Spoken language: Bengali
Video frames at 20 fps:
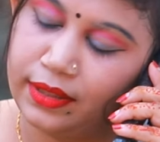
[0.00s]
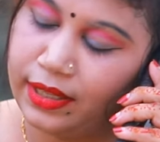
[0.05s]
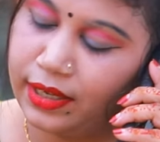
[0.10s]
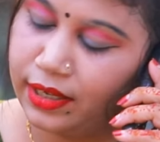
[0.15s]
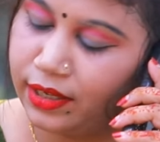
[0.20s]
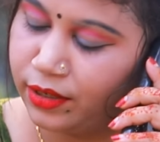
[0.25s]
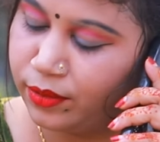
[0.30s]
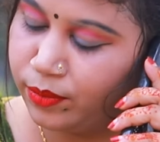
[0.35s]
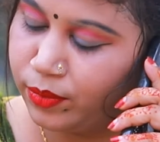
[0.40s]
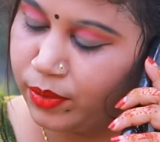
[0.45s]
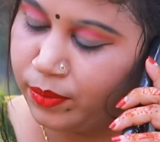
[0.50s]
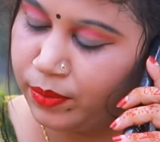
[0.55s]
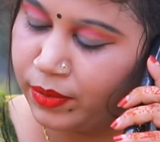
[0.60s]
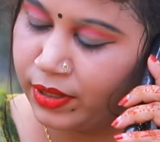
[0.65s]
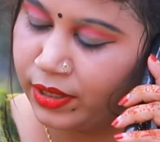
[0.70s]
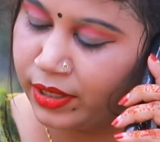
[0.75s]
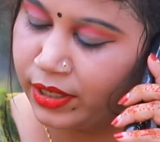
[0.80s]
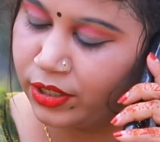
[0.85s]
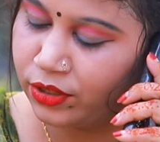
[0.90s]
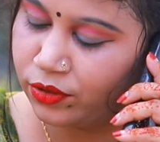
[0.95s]
দেখেন মামা
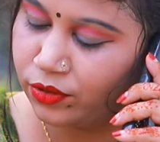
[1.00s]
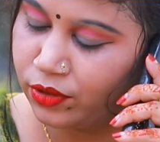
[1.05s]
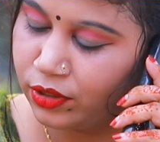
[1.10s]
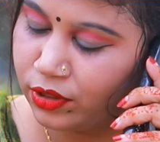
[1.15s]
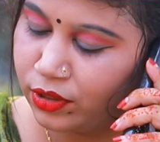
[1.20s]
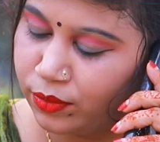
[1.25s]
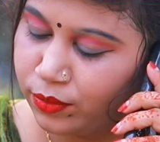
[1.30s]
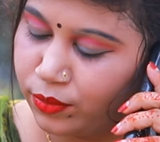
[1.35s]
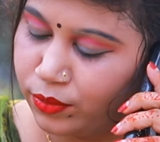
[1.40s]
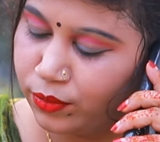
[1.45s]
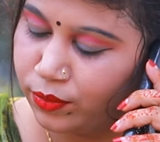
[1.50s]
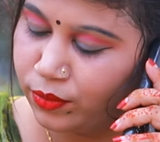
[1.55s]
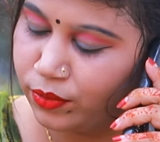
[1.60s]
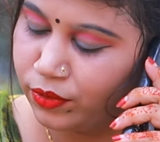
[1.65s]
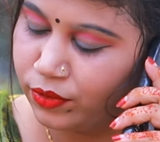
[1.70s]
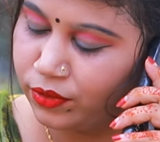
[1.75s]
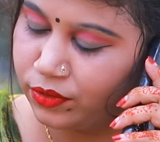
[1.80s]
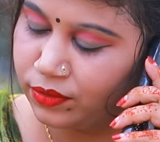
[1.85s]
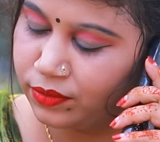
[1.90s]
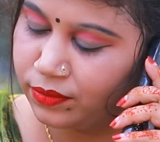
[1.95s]
একটা কথা বলবো
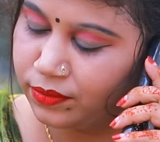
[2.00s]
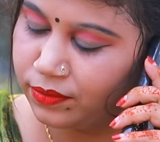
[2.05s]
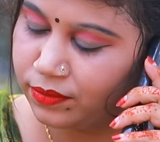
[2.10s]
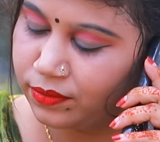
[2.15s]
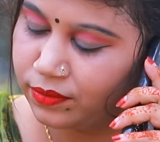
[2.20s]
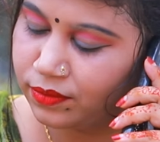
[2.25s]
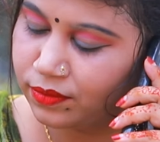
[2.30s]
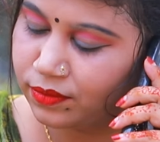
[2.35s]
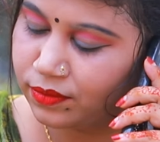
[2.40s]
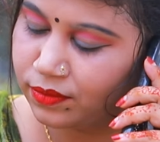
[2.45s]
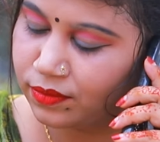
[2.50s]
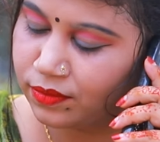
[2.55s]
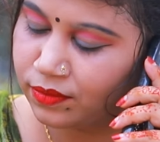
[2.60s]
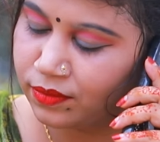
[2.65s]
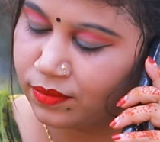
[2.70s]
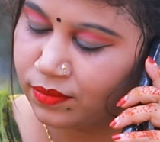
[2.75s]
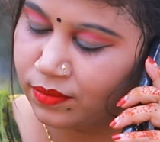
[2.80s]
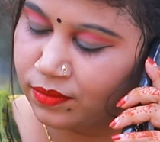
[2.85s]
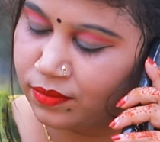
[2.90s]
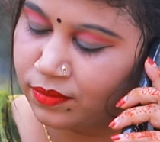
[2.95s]
হ্যাঁ
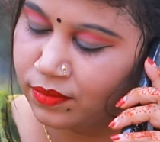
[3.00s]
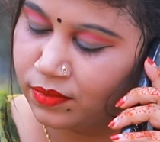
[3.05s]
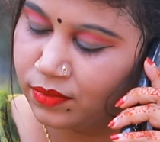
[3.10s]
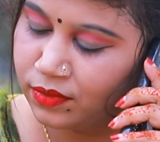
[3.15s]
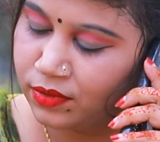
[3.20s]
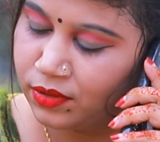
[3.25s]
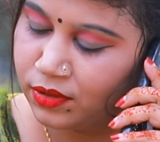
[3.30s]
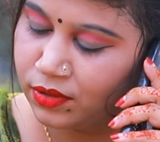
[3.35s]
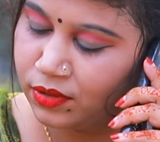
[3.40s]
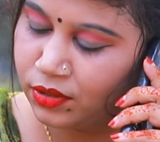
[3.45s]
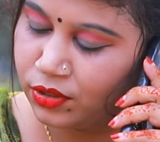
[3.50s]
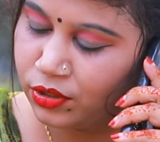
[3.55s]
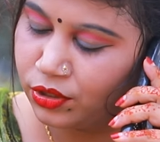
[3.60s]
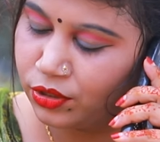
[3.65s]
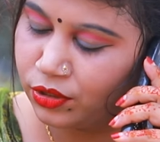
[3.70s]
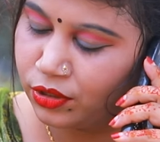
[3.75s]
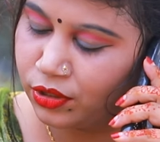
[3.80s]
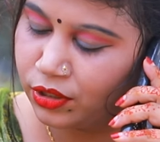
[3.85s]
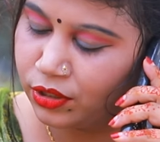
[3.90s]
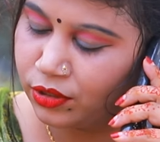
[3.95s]
বলো
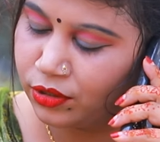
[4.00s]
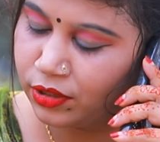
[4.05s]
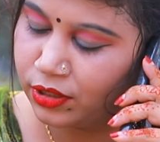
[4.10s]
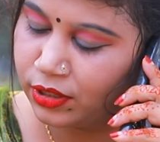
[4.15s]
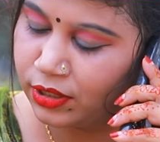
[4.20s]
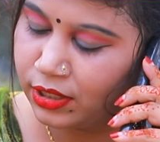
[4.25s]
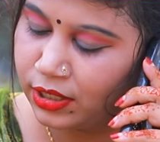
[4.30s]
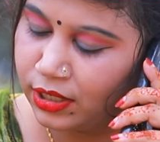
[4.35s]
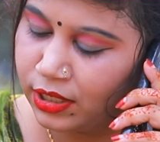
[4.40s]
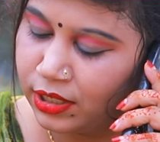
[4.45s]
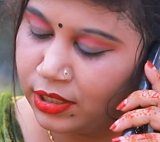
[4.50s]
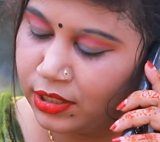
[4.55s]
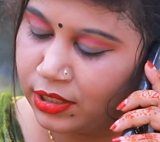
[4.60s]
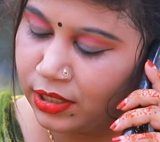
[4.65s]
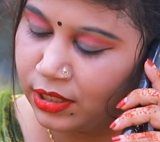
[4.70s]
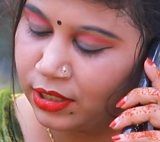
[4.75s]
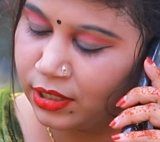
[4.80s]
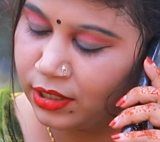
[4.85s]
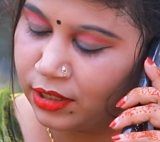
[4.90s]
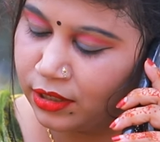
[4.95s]
সত্যি কথা কি
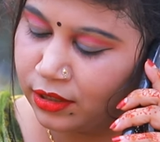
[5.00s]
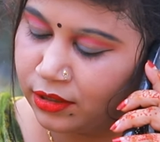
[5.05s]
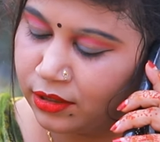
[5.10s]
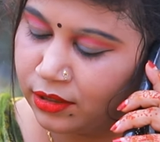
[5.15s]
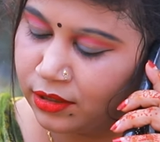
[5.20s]
জানেন